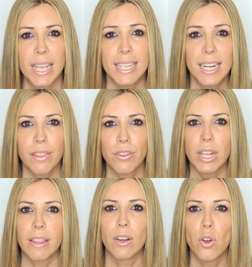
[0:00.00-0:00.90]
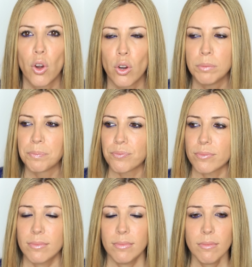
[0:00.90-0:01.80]
Y en la zona del ojo
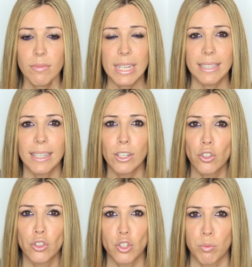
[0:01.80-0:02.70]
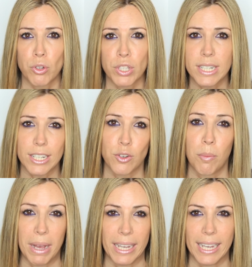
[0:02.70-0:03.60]
tengo dos brochas que
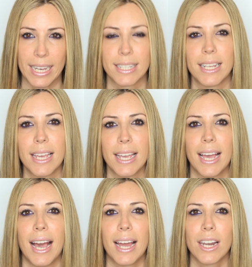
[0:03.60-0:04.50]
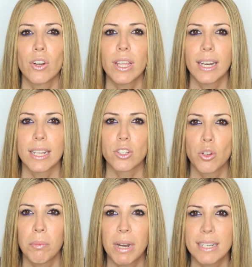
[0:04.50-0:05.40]
son mágicas. A la hora de las
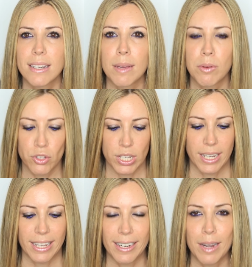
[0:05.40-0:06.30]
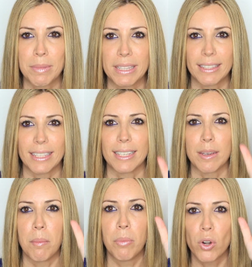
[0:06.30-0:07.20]
sombras, la brocha que
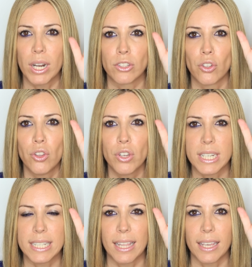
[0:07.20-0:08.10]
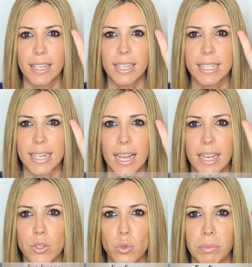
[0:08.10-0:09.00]
realmente borra todo es esta de aquí, que es
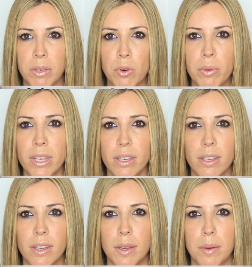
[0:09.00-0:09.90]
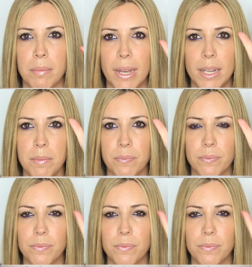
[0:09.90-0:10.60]
la Eye Sweep de Bobby, ¿vale?